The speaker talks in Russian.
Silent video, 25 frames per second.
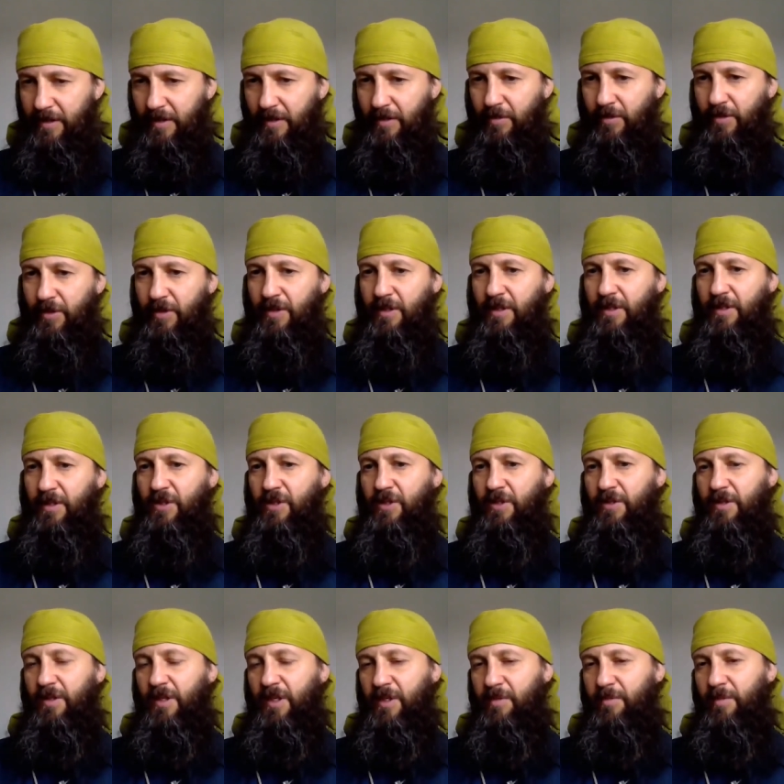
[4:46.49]
то есть наши,
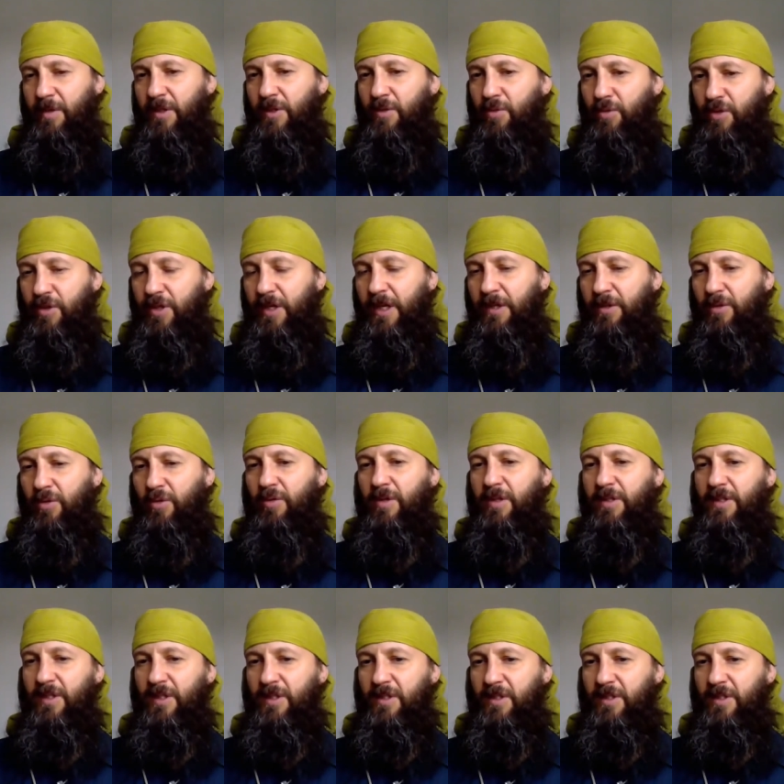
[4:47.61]
скажем, ресурсы, которые у
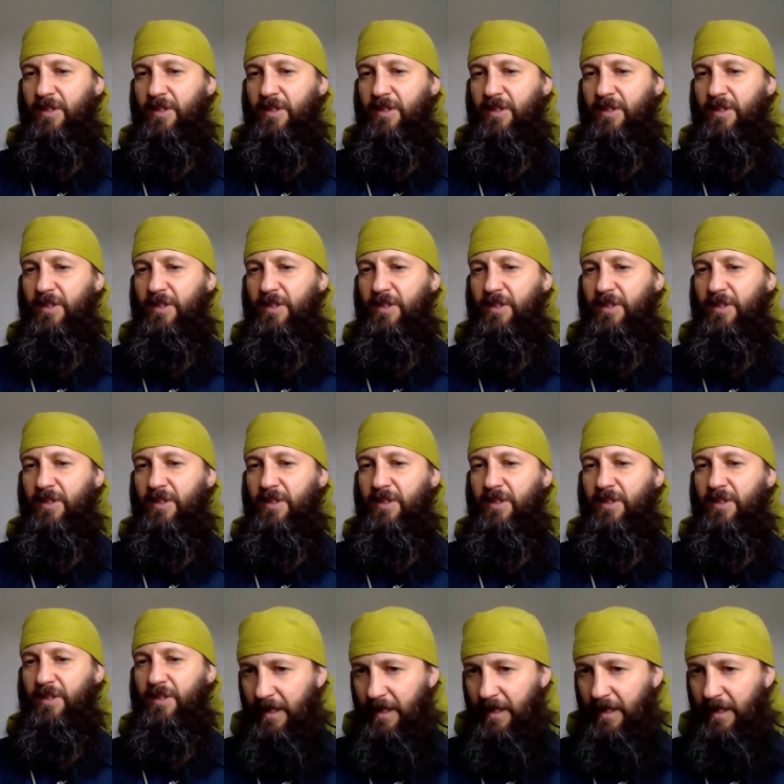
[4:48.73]
нас есть, они будут э,